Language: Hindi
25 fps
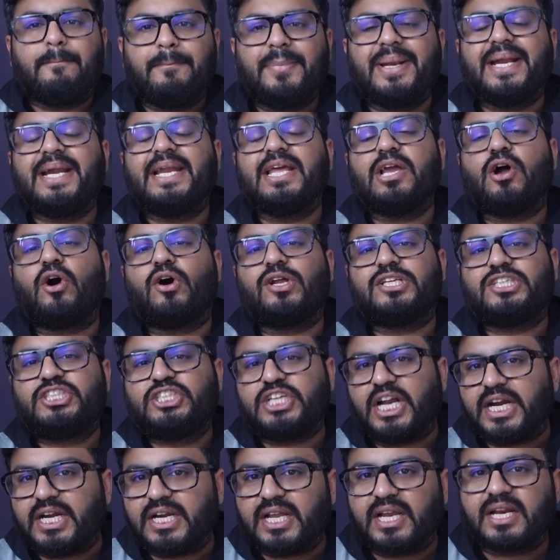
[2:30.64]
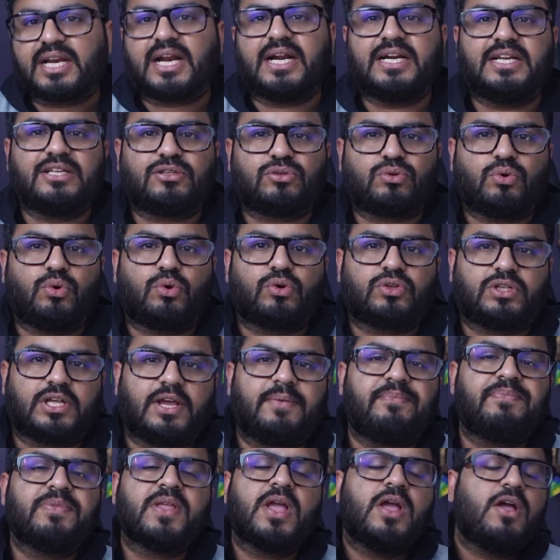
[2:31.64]
मीडिया और जेंडर का डिस्कोर्स
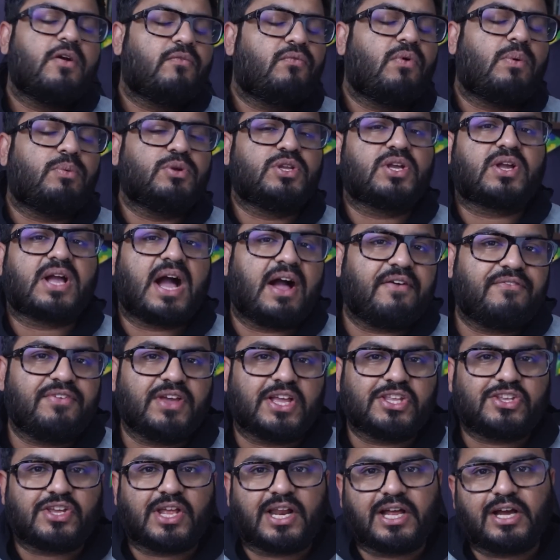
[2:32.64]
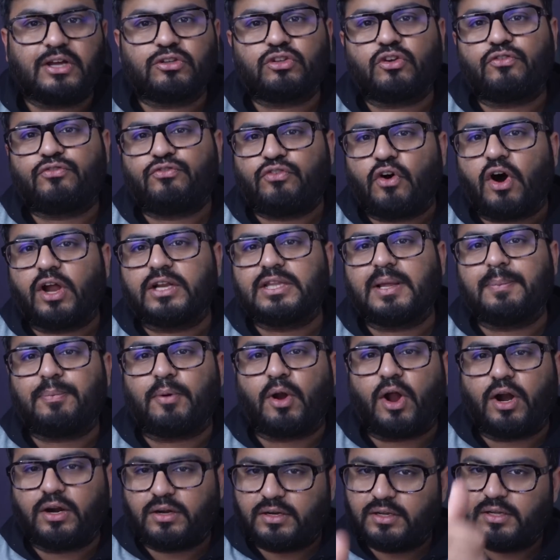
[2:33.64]
है वो मुझे काफ़ी अच्छा लगा सो फॉर द
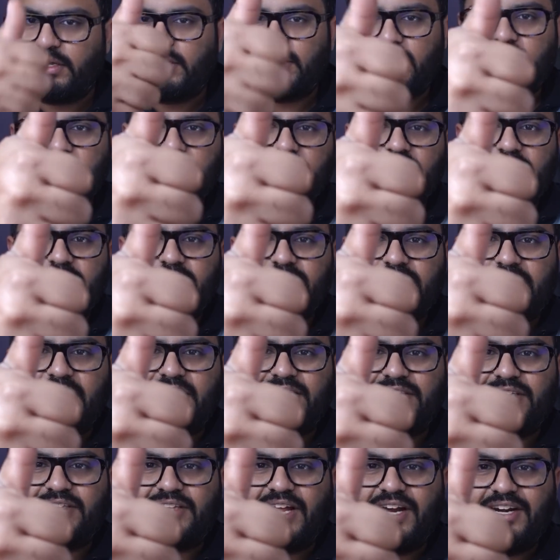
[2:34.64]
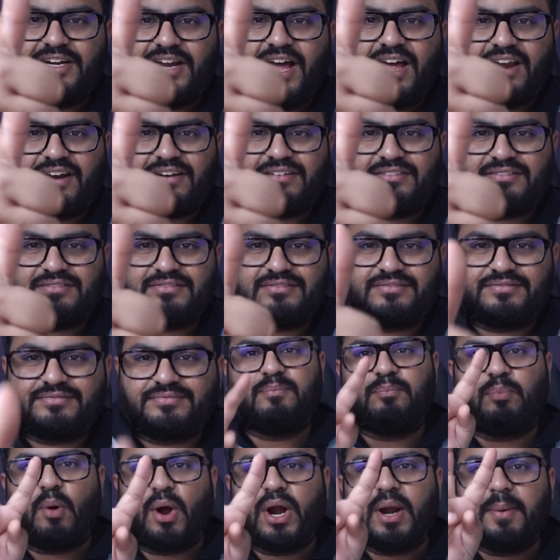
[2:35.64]
प्लॉट तेज थंडर
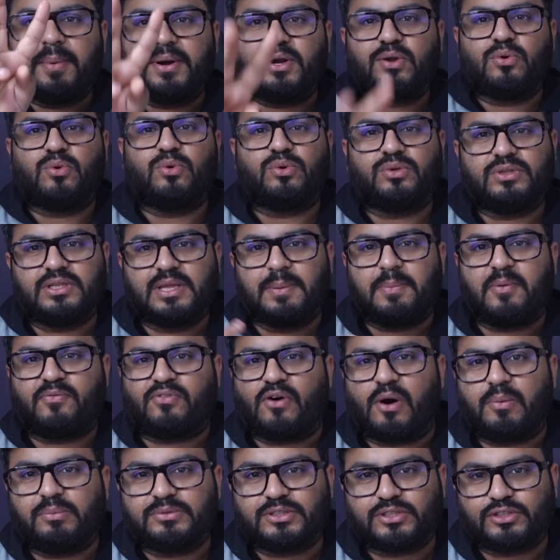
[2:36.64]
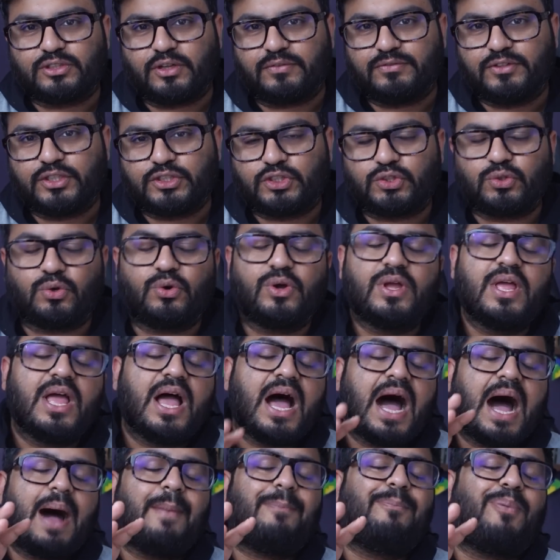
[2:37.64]
पॉइंट टू द परफॉर्मेंसेज ऑफ द शो
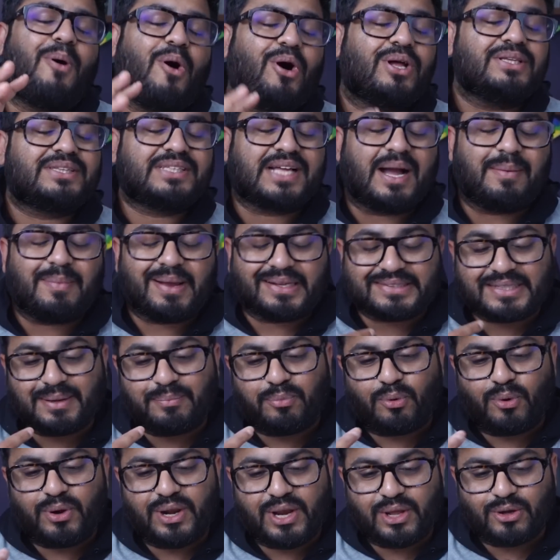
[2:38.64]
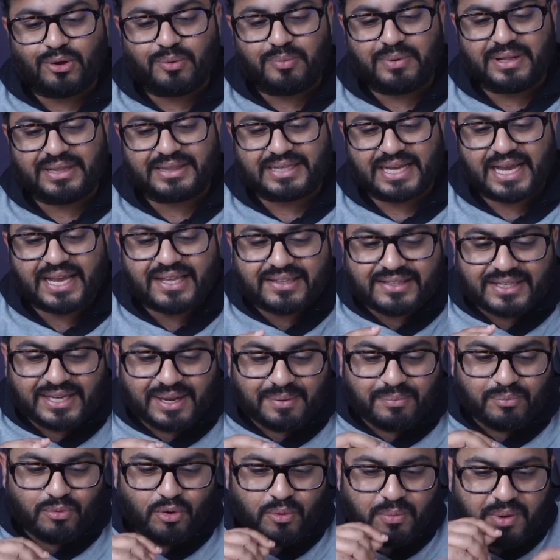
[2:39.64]
अब बहुत कम ऐसा बोलने को मिलता है
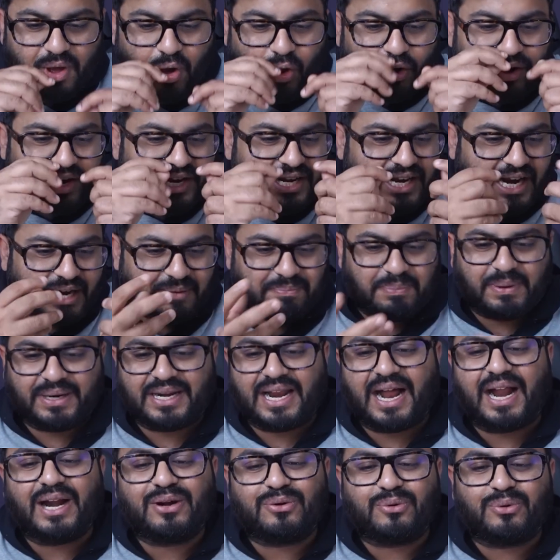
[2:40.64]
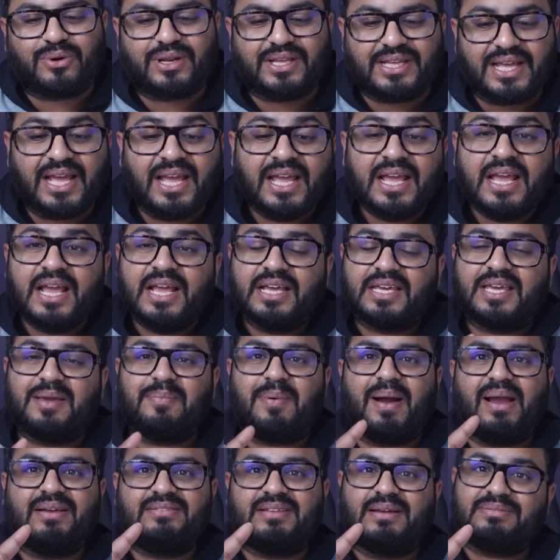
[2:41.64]
इसलिए मुंह में ऑलरेडी अटपटाहट हो रही है कि
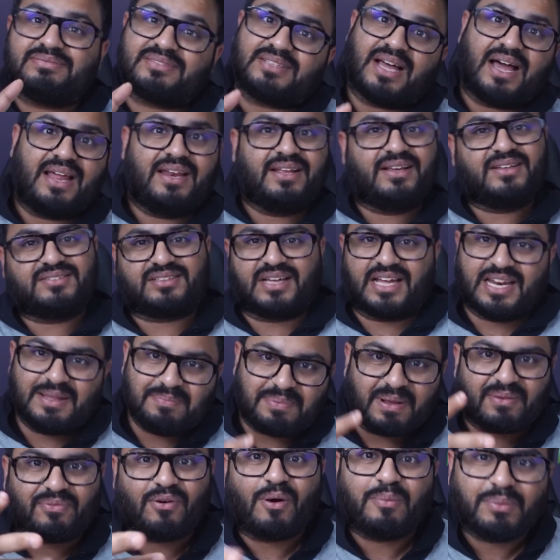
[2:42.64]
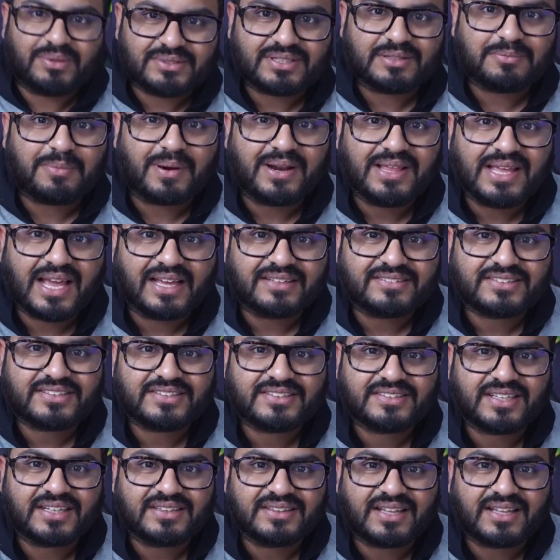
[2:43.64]
भाई साहब सारी की सारी परफॉर्मेंस बढ़ी है इस चीज के